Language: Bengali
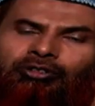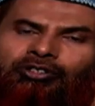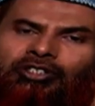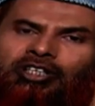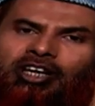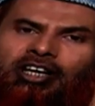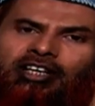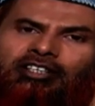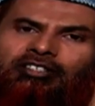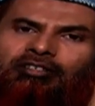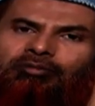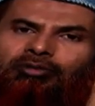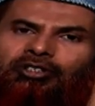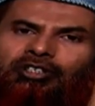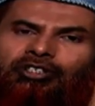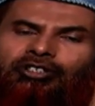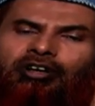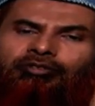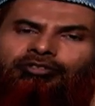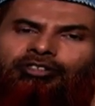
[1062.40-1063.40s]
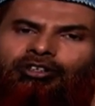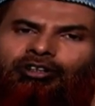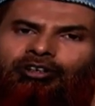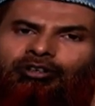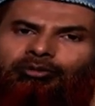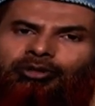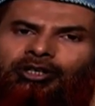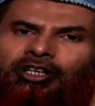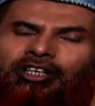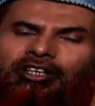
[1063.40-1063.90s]
তুমি দুনিয়ার জীবনে
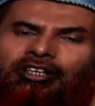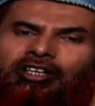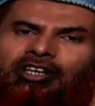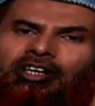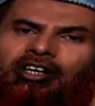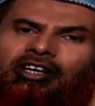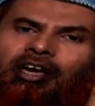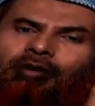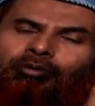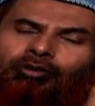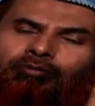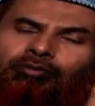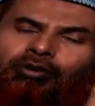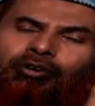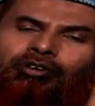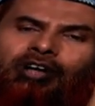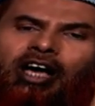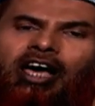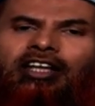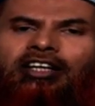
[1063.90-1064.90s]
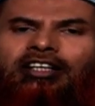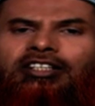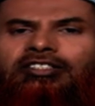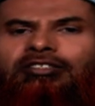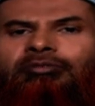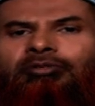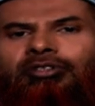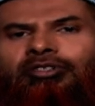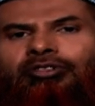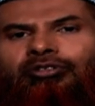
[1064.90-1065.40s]
সফল হবে এবং
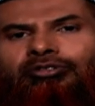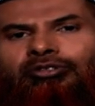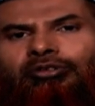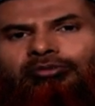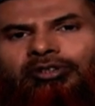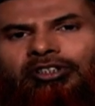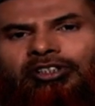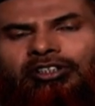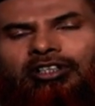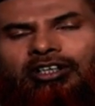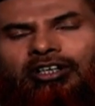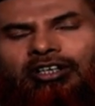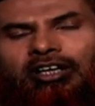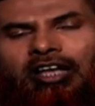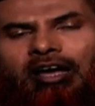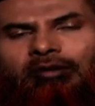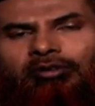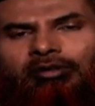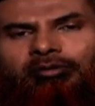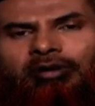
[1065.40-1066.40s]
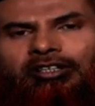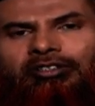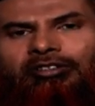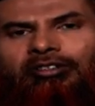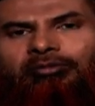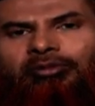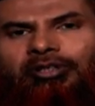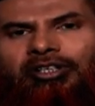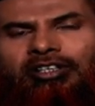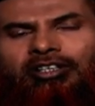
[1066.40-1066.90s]
পরকালের জীবনেও তুমি
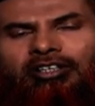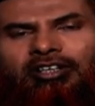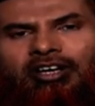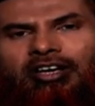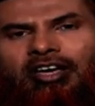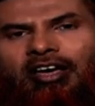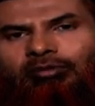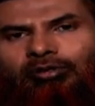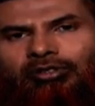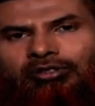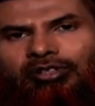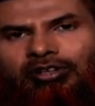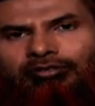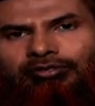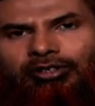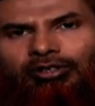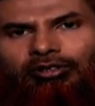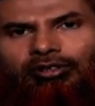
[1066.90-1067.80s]
লাভবান হবে এবং